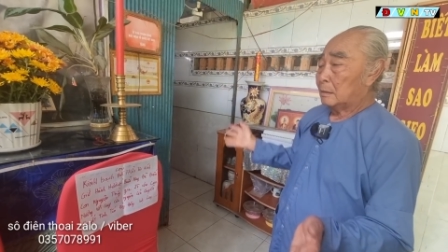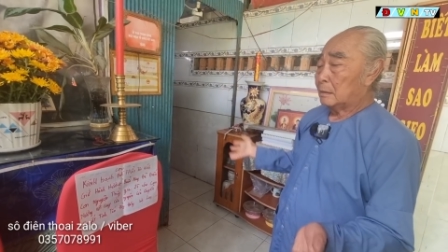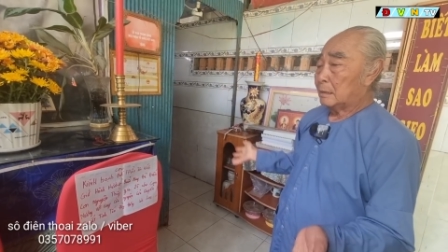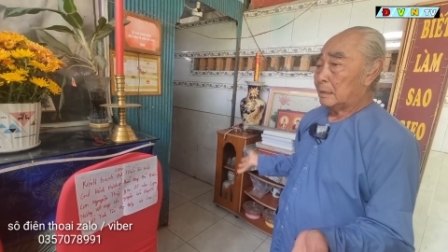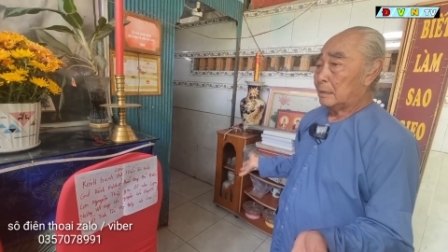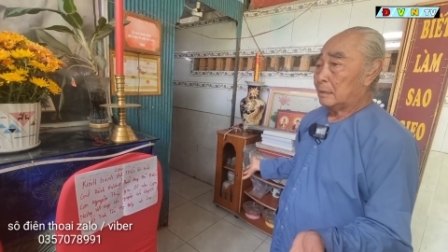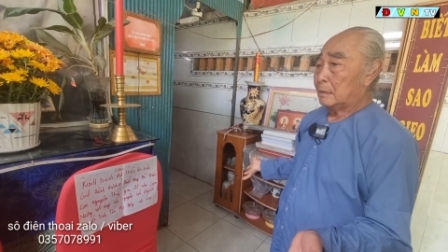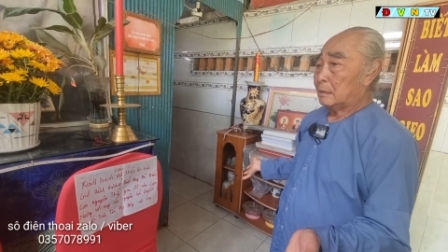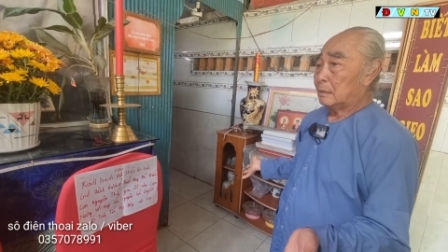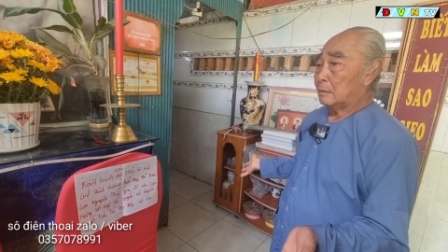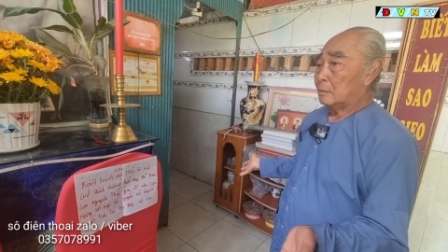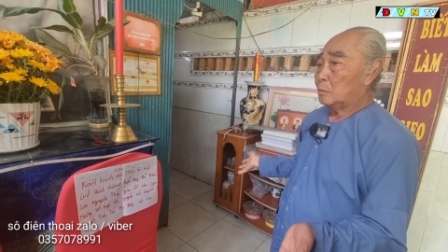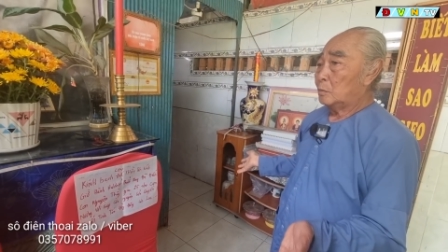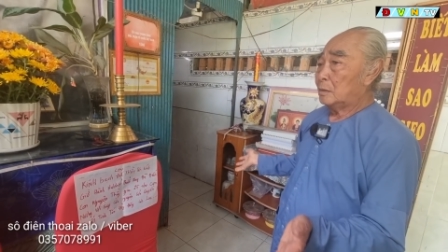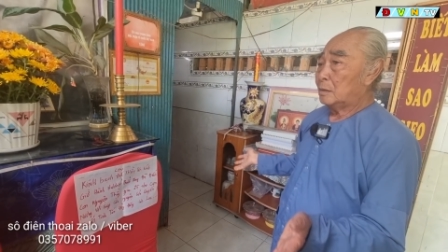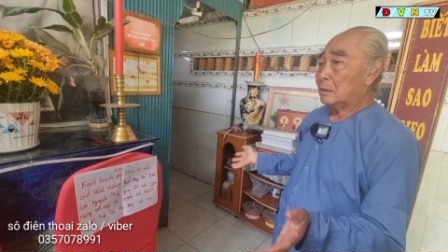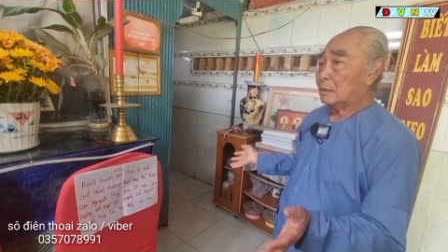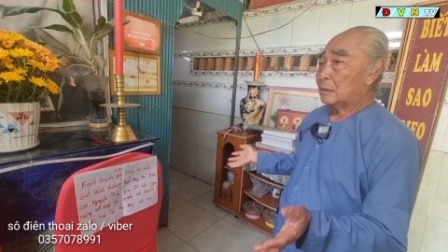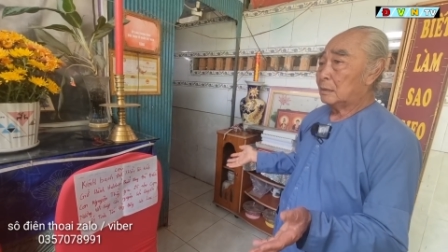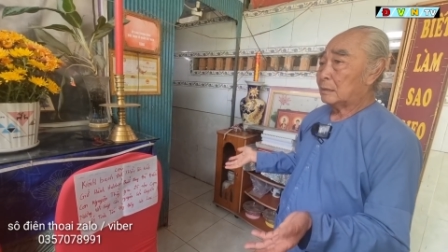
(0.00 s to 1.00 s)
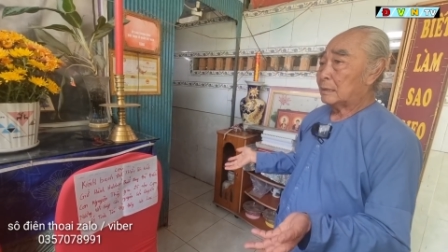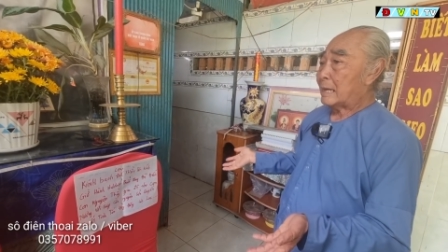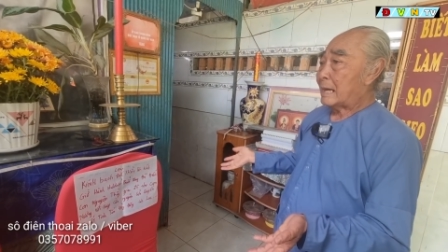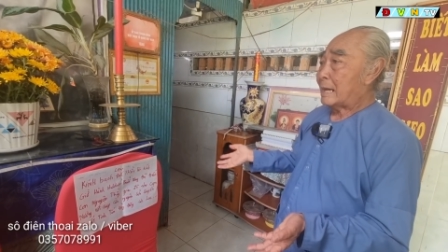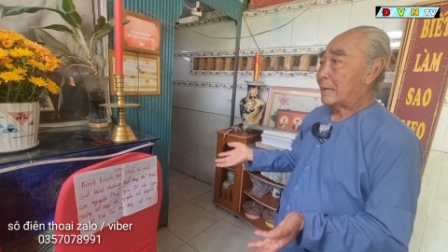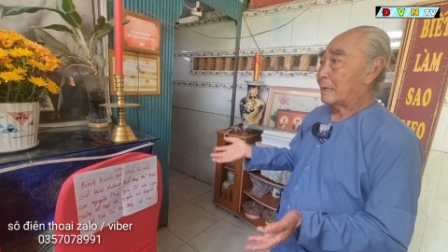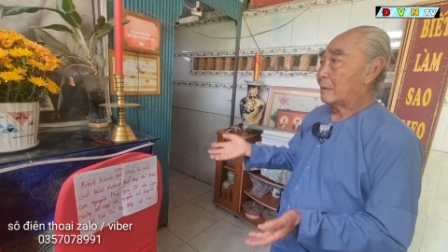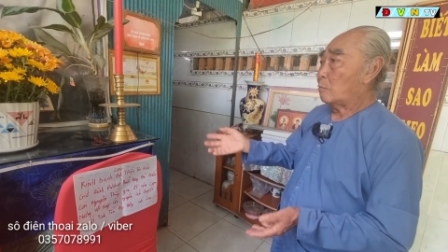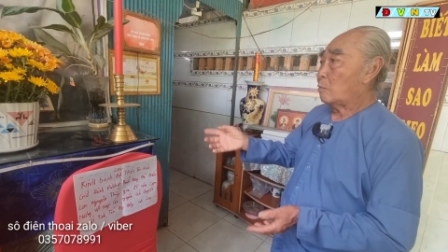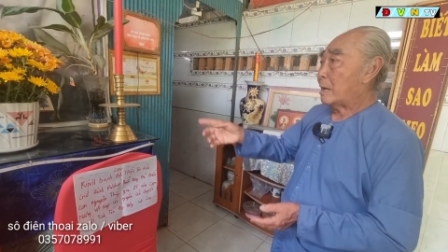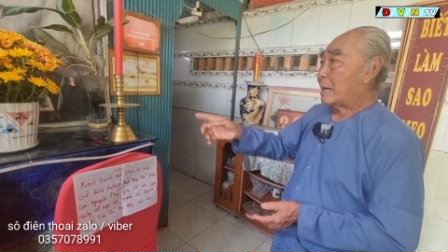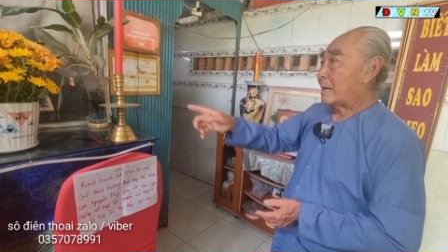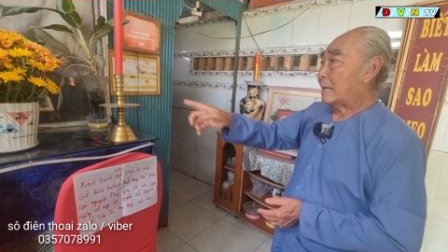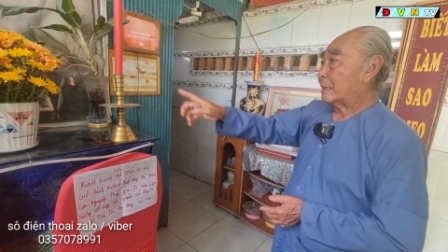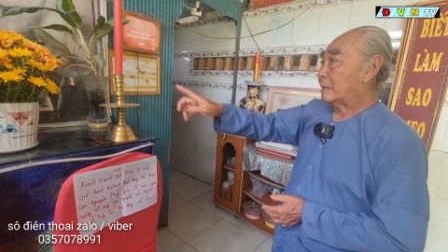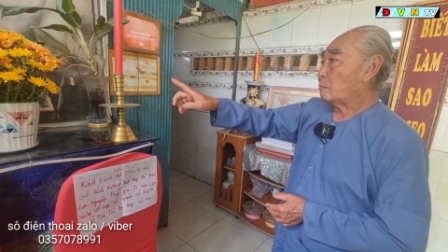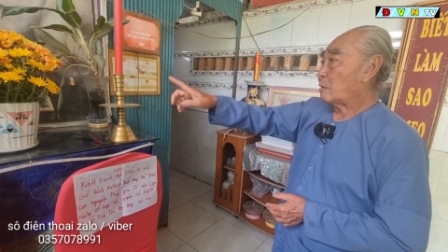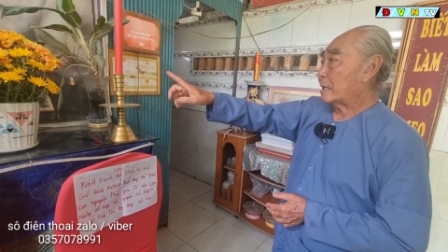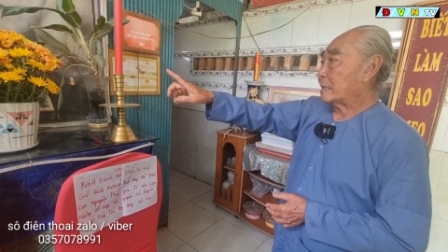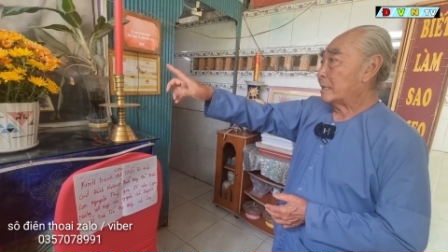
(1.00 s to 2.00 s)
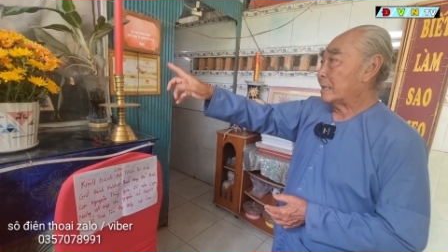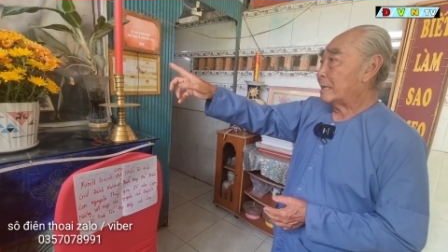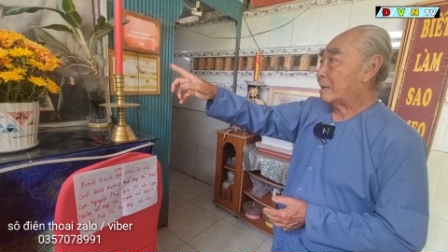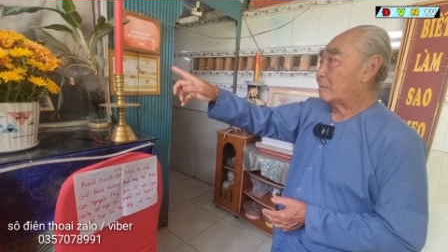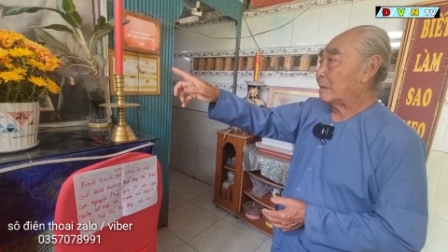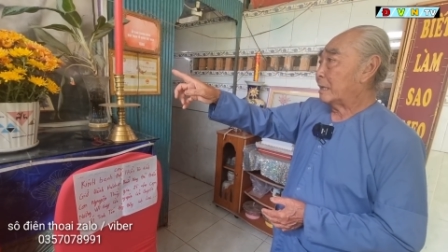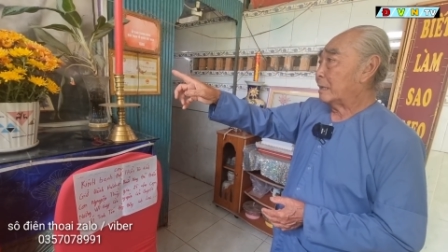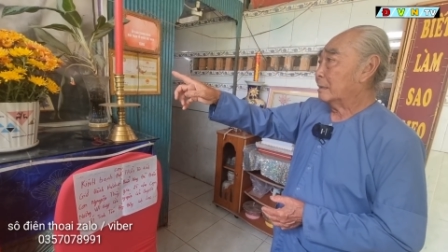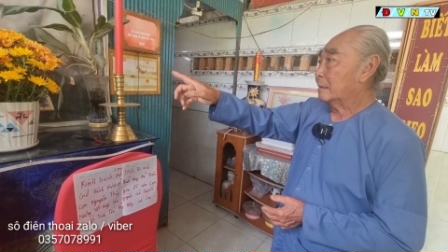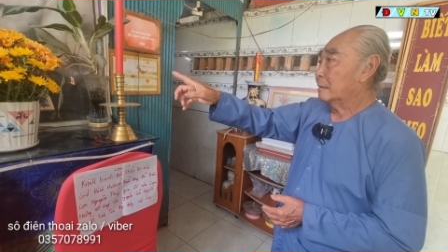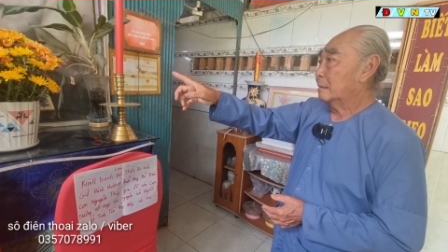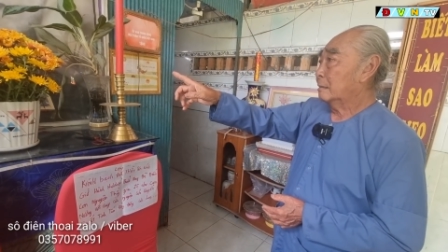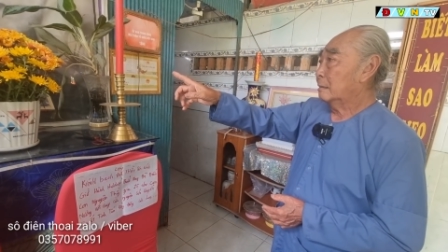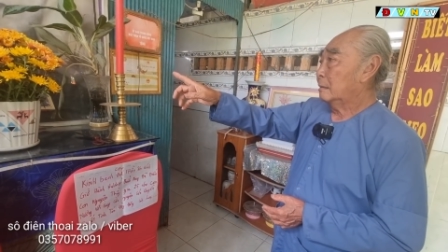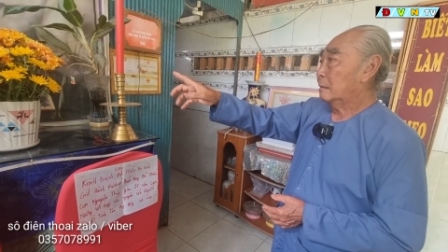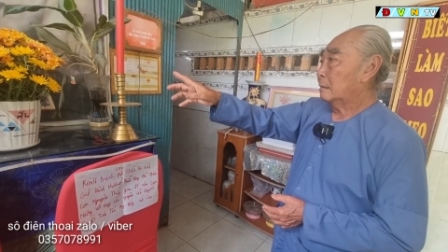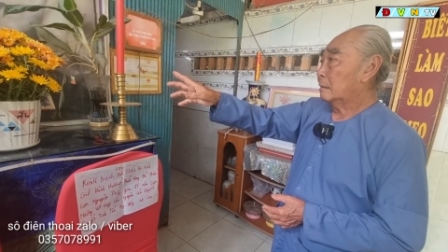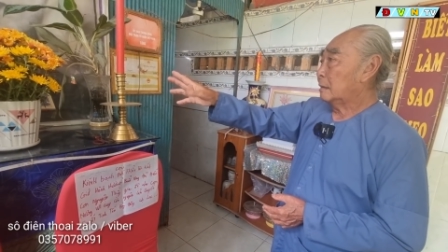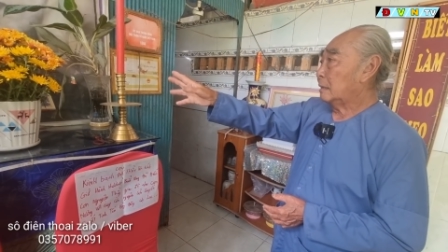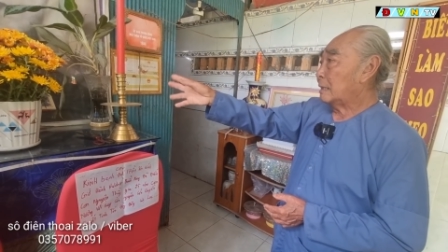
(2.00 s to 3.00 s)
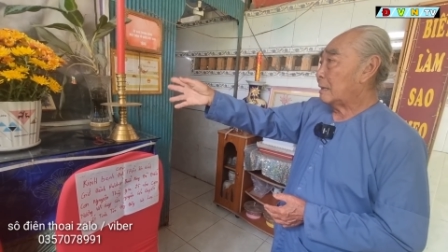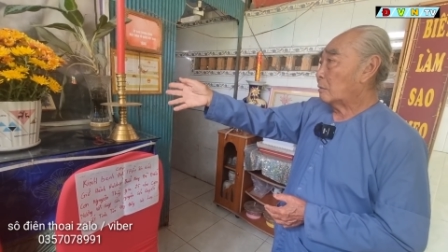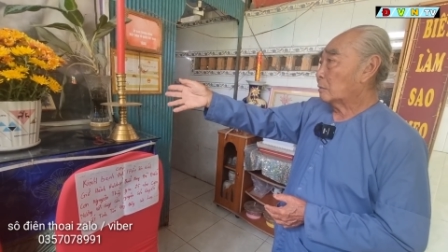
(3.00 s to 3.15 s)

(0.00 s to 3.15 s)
cái à, núi đó tàn là qua qua gì không à đi yeah.